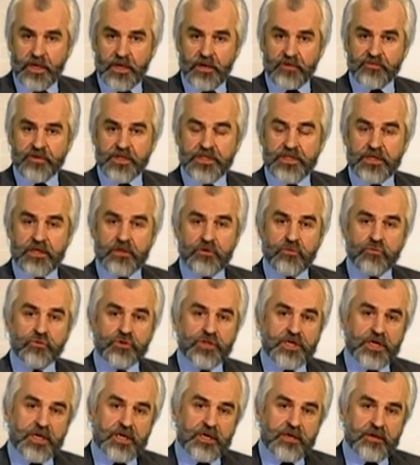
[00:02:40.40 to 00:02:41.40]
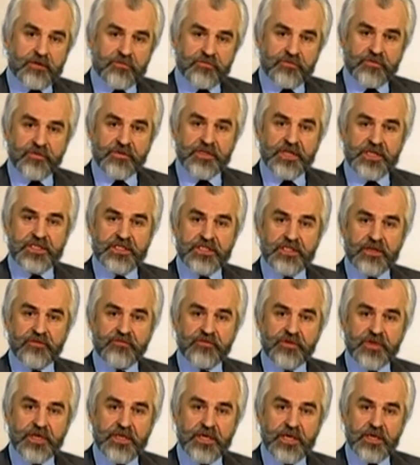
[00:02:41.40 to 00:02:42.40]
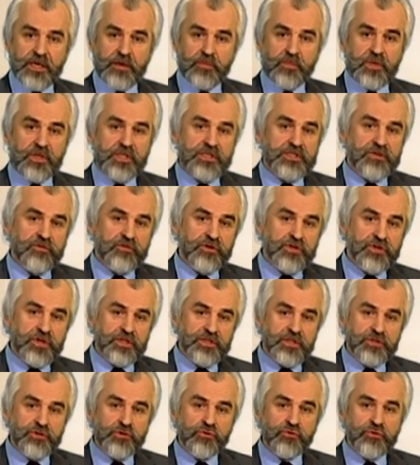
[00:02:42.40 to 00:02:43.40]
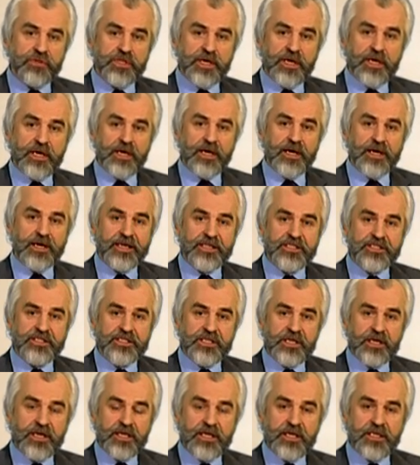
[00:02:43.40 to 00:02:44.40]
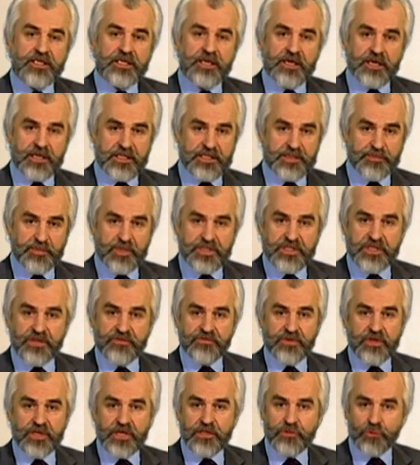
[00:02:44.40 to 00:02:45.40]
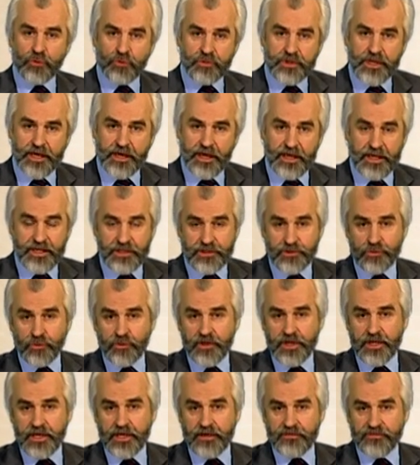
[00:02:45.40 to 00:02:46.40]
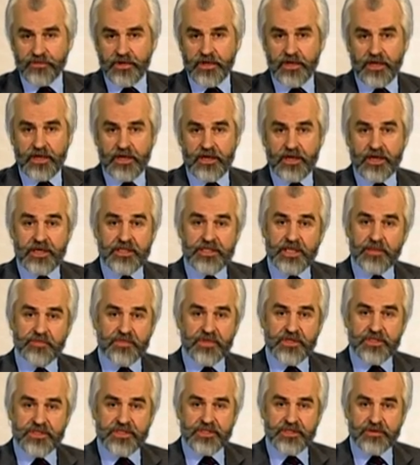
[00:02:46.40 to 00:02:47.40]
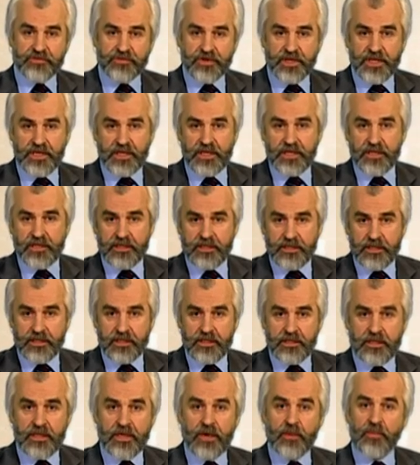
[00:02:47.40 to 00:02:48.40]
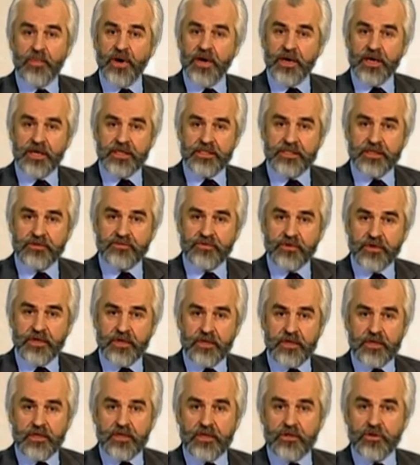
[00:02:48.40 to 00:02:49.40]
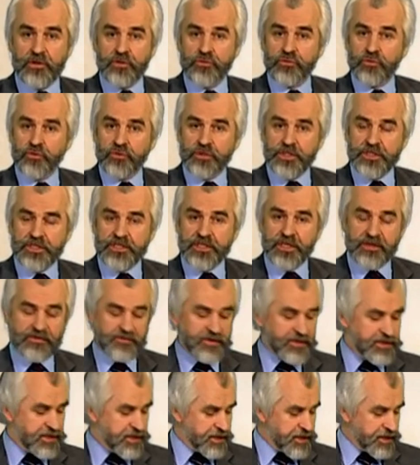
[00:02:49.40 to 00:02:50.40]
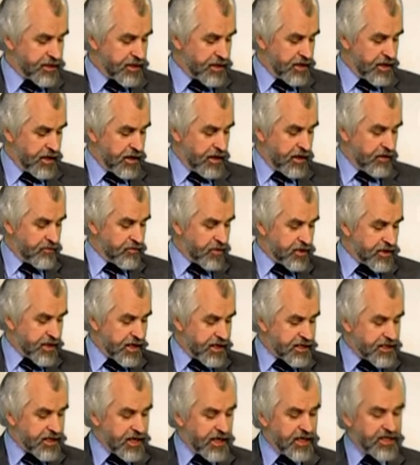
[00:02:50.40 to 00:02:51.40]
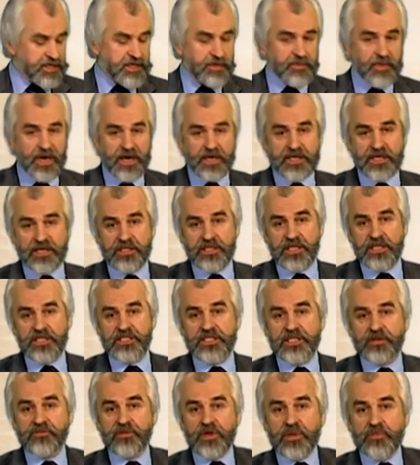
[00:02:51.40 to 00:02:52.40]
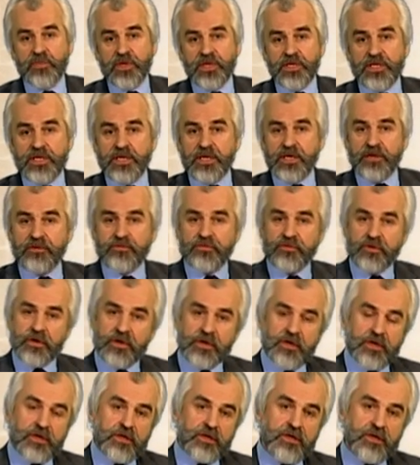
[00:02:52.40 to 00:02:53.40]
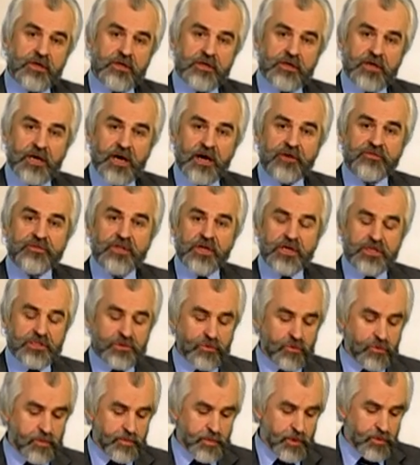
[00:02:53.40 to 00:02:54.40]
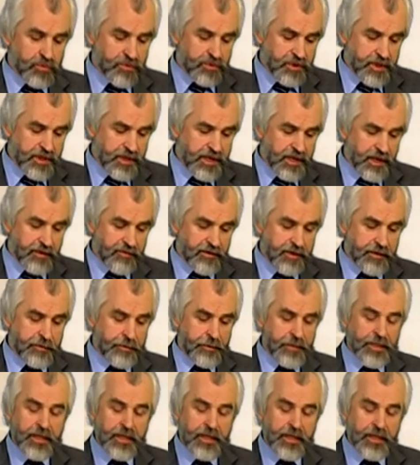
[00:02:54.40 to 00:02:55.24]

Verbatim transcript: Ведь уже в XII веке было совершенно четкое разделение специфики труда историков, летописцев и э, поэтов, э, то есть витий. Вот, скажем, один из современников э, автора слова полку Игореве,